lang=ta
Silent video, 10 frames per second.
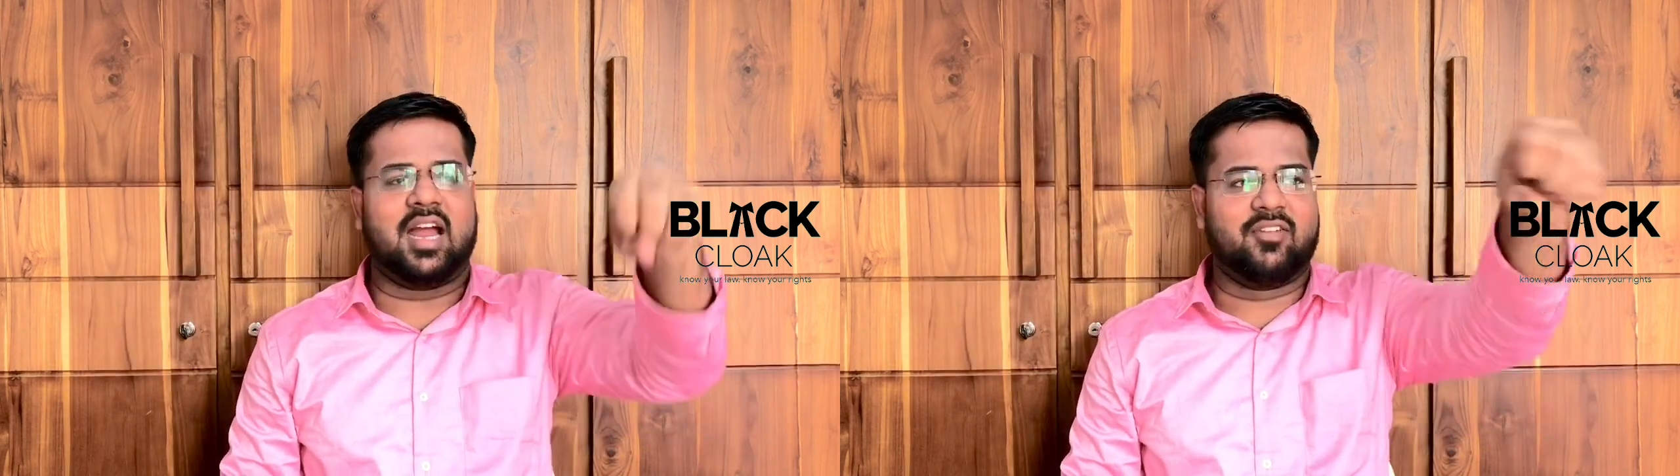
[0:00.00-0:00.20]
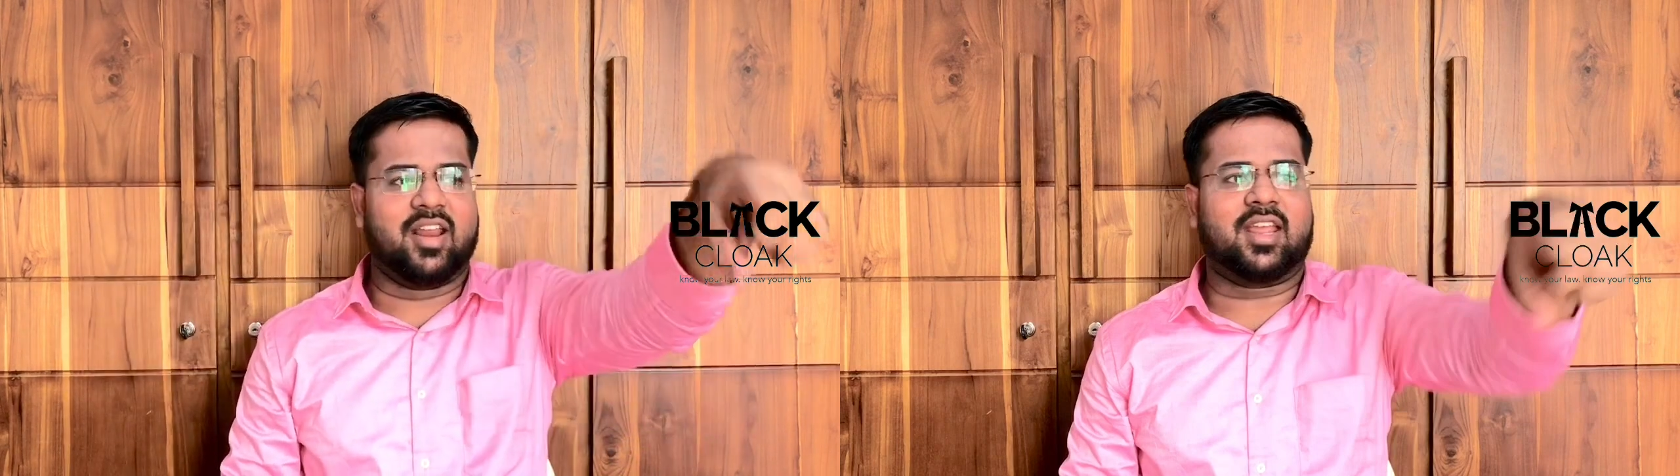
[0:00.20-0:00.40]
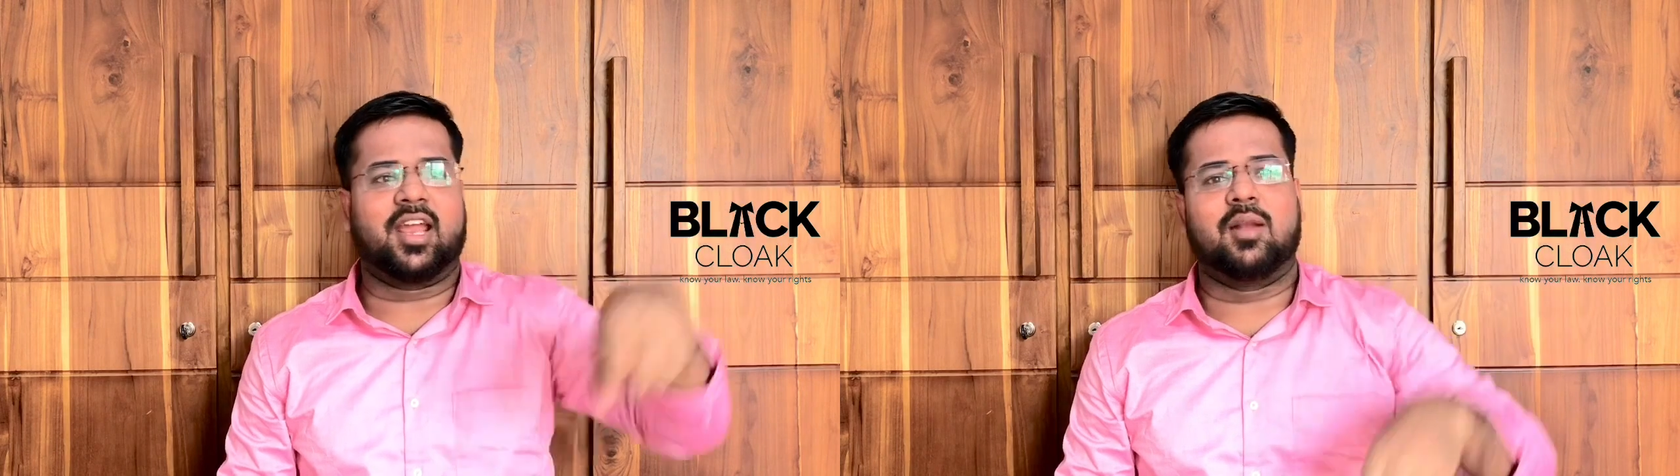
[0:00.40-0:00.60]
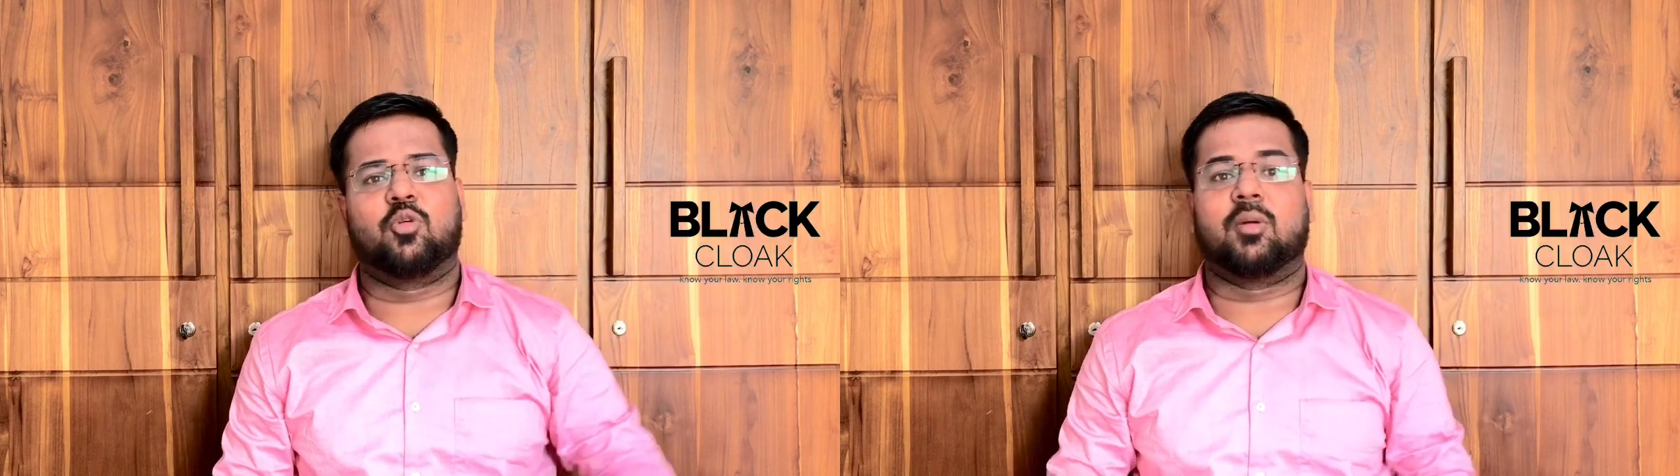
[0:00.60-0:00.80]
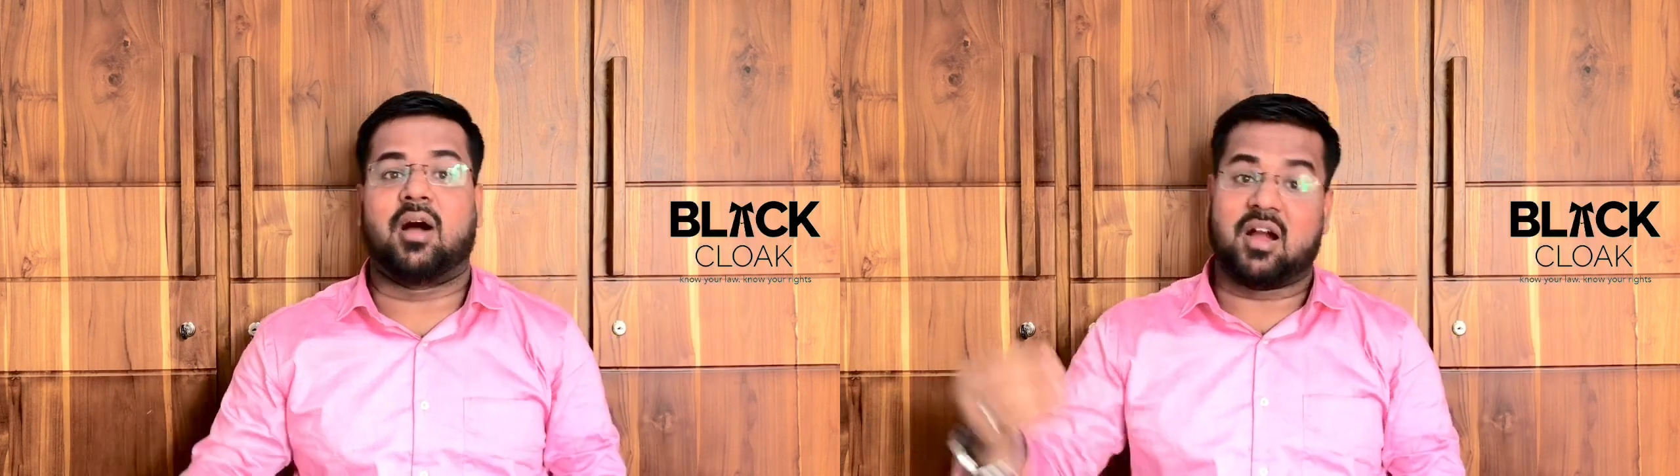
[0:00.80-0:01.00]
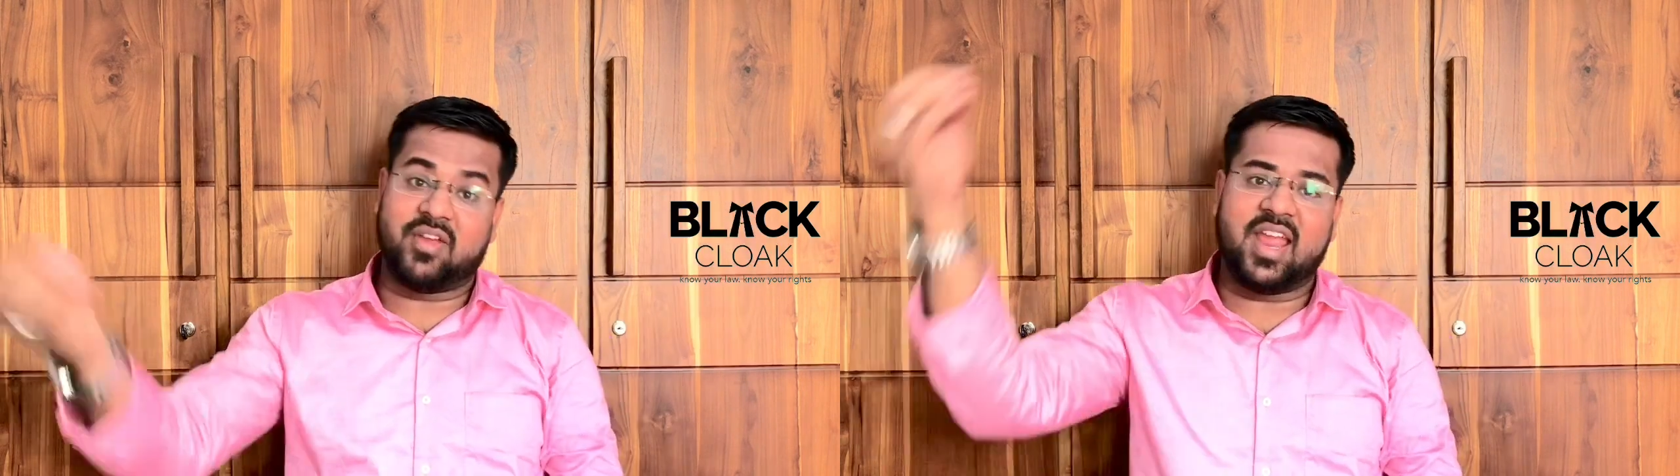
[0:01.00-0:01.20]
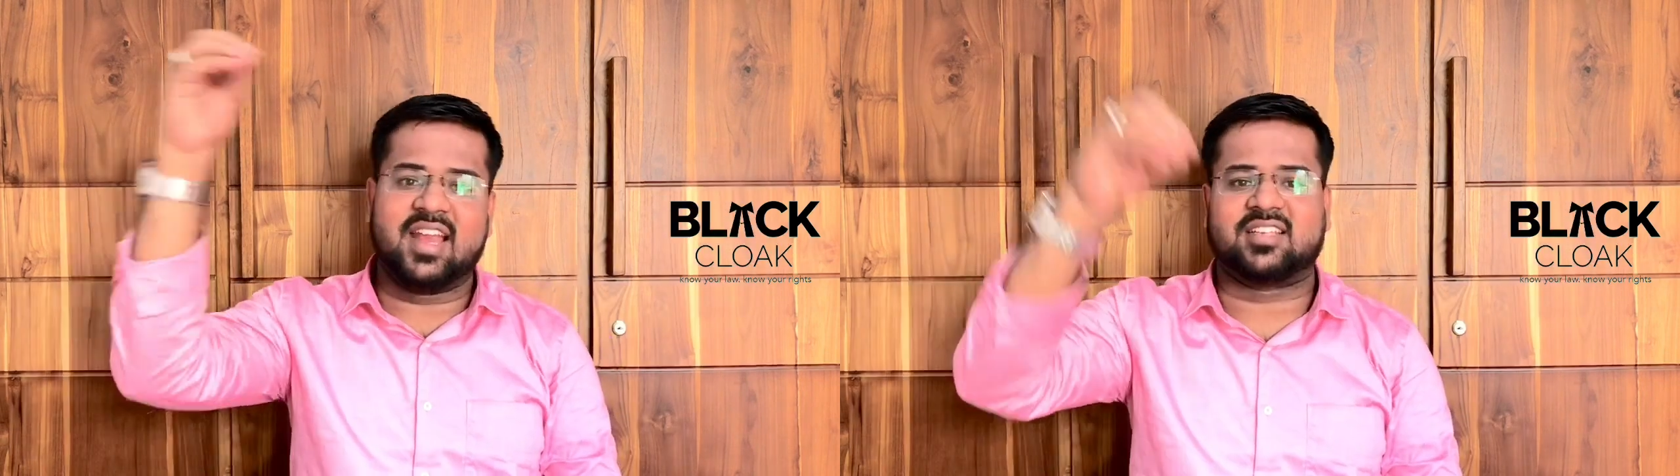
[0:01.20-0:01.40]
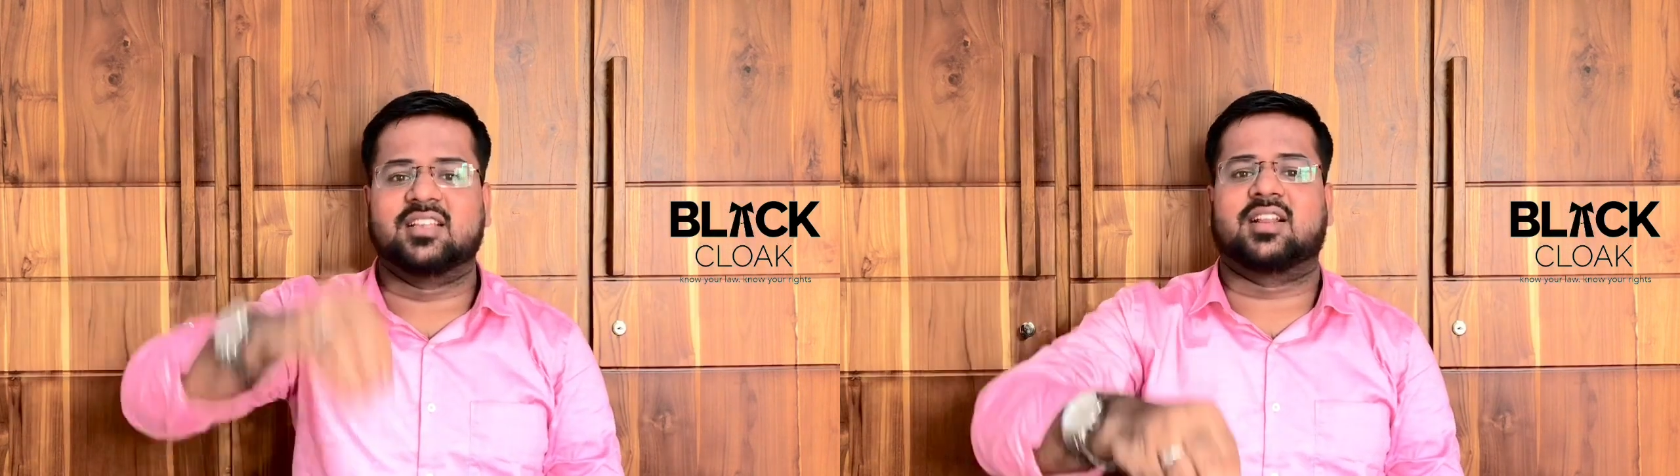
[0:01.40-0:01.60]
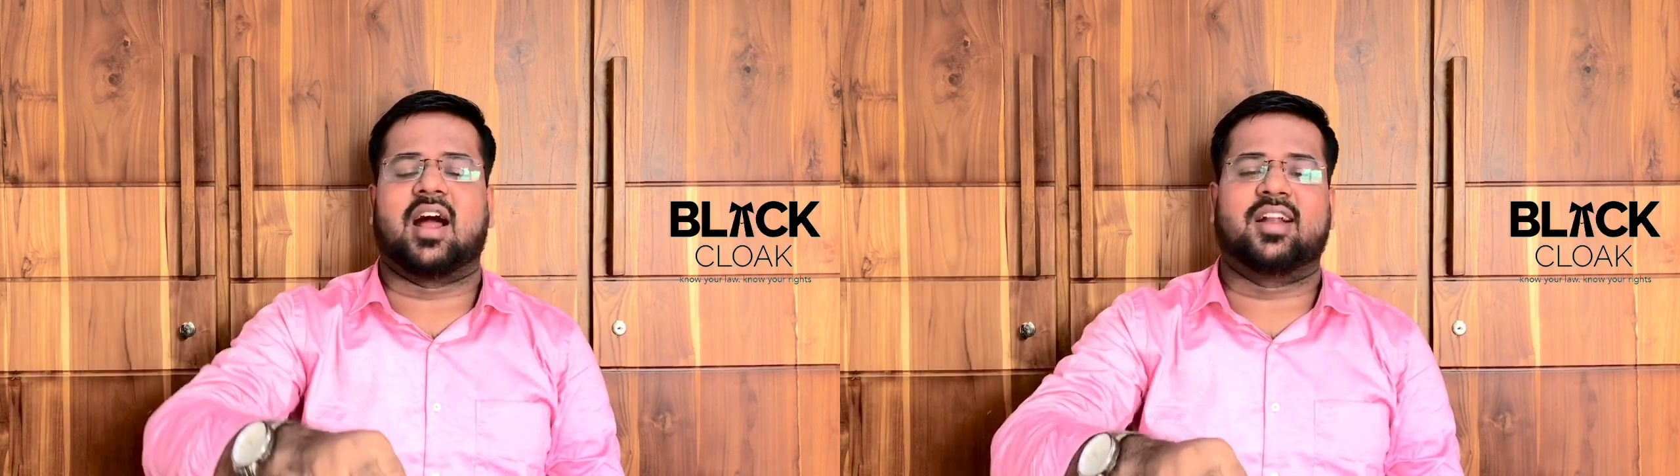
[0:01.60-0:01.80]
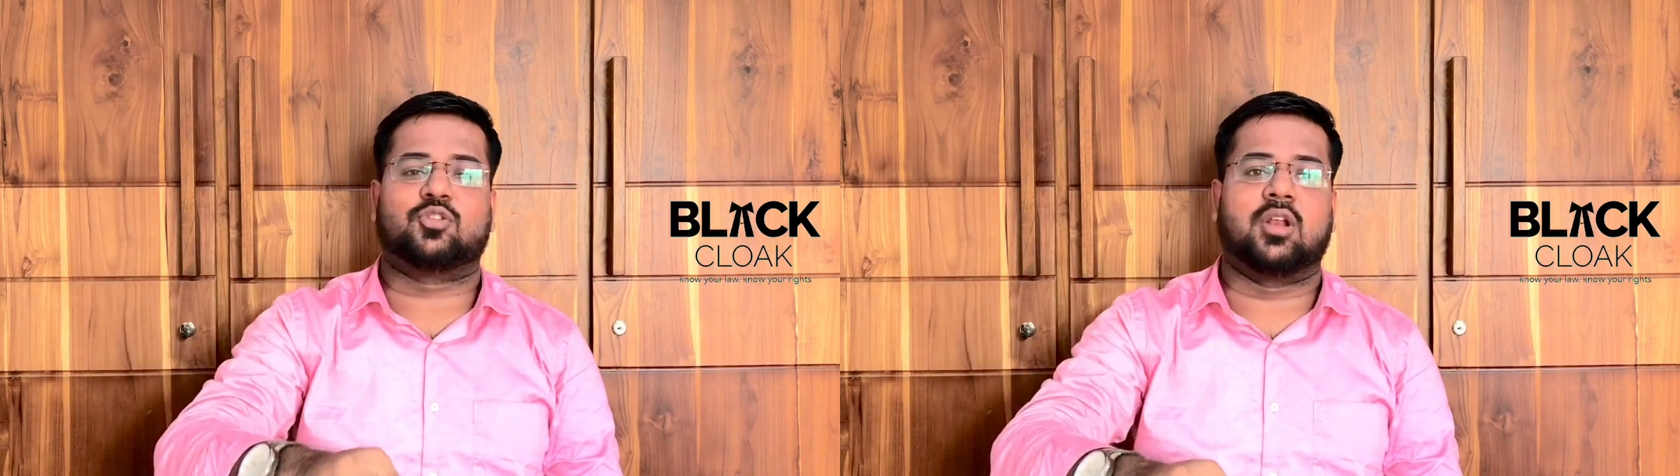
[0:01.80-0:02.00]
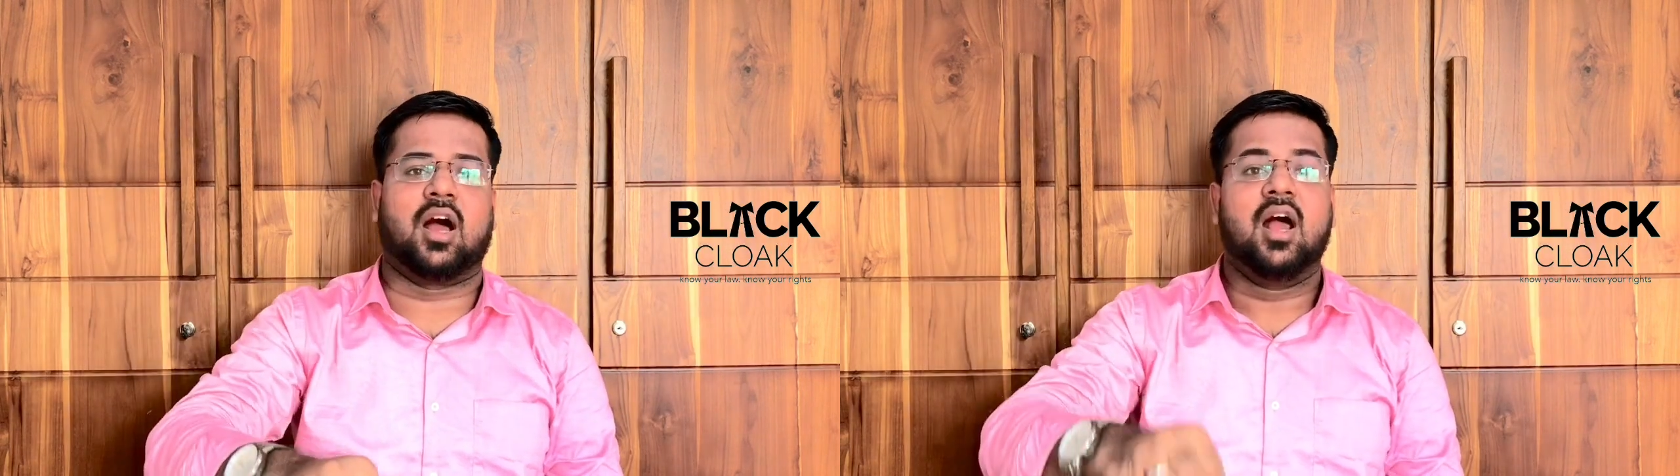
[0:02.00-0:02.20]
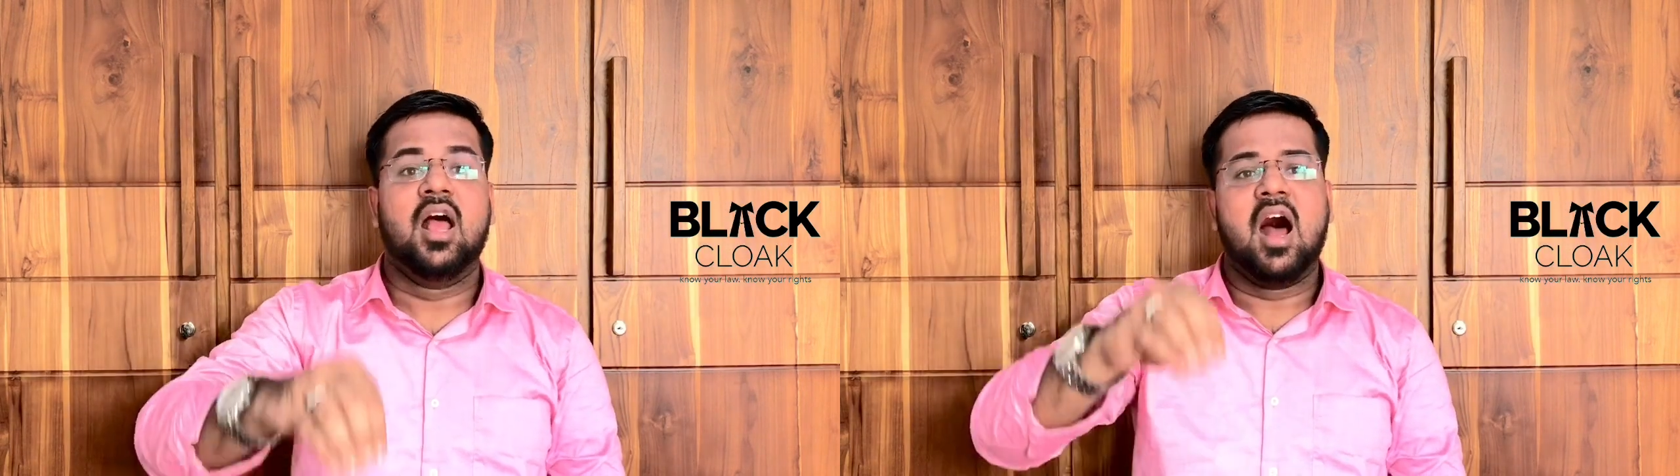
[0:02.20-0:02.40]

ஆய்வறிக்கைகள் மூலமாகவே என்ன செஞ்சிருக்கிறாங்கன்னு சொன்னால்